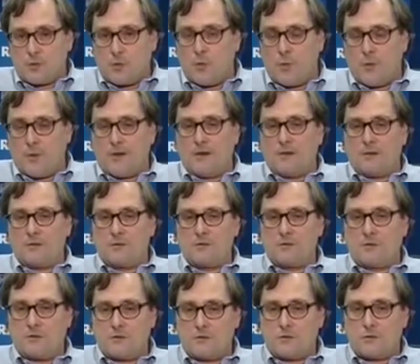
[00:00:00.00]
Cuba,
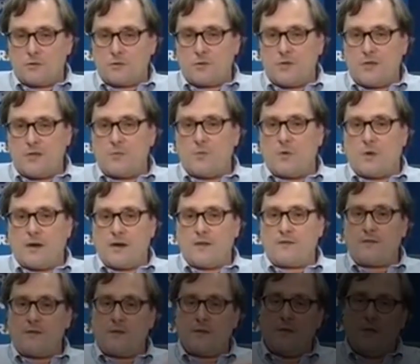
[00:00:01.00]
esto es una
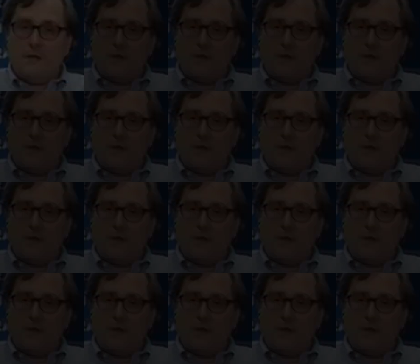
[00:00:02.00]
democracia.